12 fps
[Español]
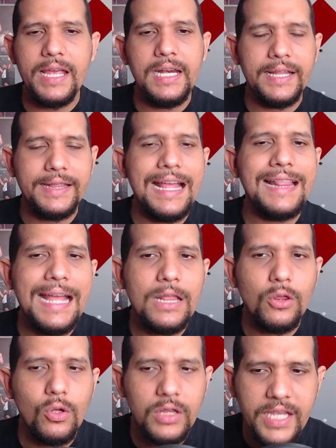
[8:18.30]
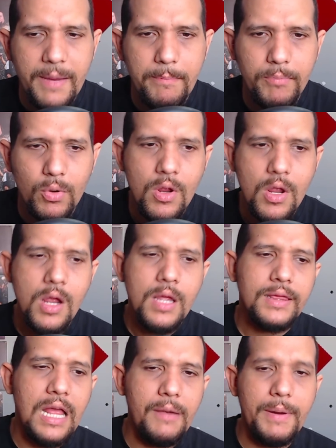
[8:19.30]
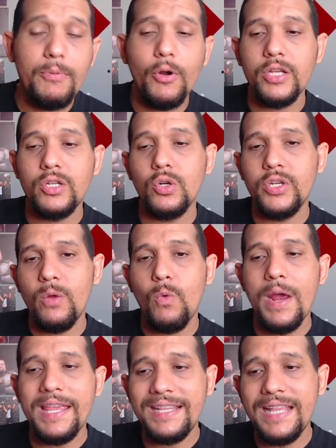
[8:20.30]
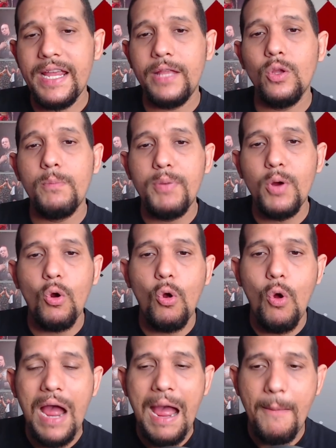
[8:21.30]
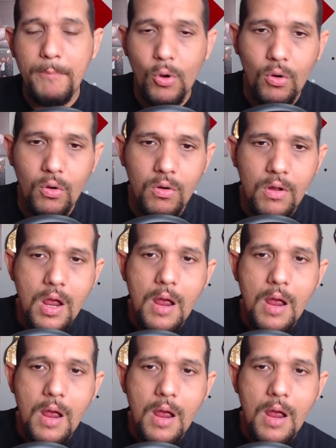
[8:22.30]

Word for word: y le están dando tiempo. Tal vez por eso Jay White está yendo poco a poco.